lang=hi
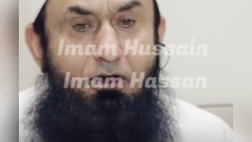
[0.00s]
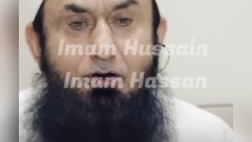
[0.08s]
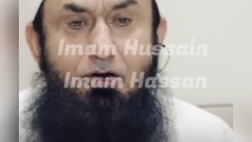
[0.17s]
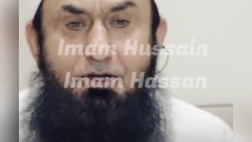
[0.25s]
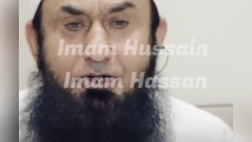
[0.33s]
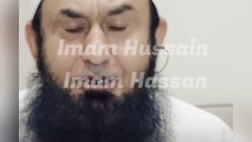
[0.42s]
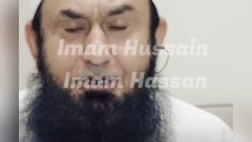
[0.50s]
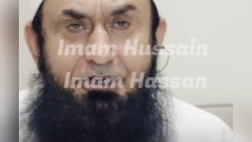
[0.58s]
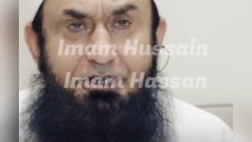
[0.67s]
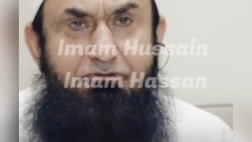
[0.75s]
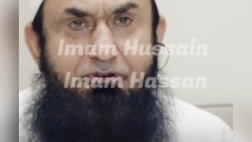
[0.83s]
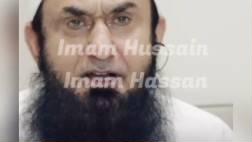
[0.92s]
और
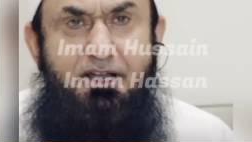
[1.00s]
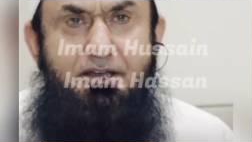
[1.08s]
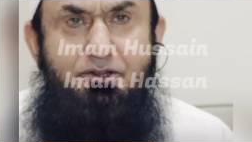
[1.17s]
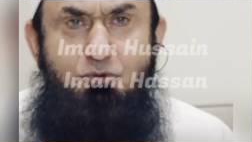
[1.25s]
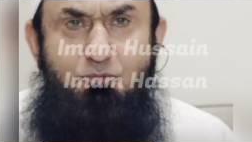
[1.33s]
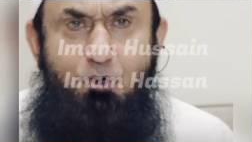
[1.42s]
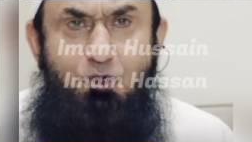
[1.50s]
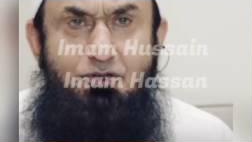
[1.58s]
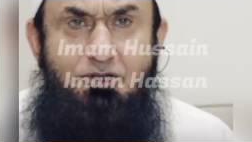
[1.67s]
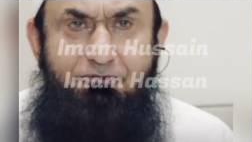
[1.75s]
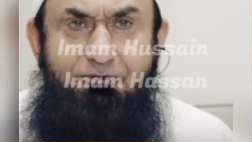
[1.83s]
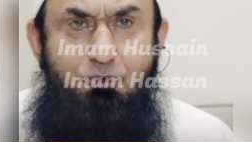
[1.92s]
ये वाक़ तो
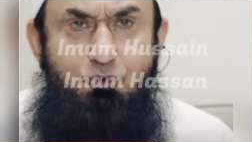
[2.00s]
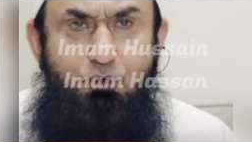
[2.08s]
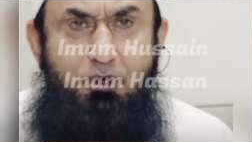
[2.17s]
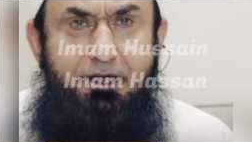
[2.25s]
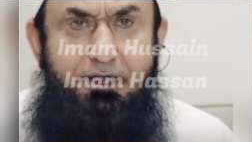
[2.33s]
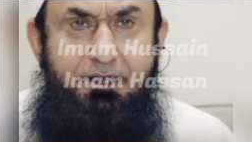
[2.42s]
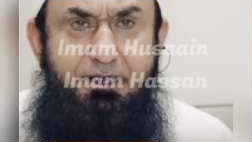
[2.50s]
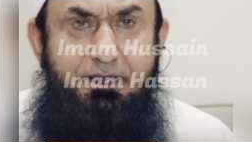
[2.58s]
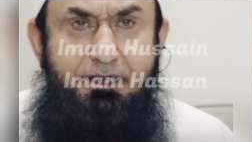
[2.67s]
बहुत दफ़ा हुआ है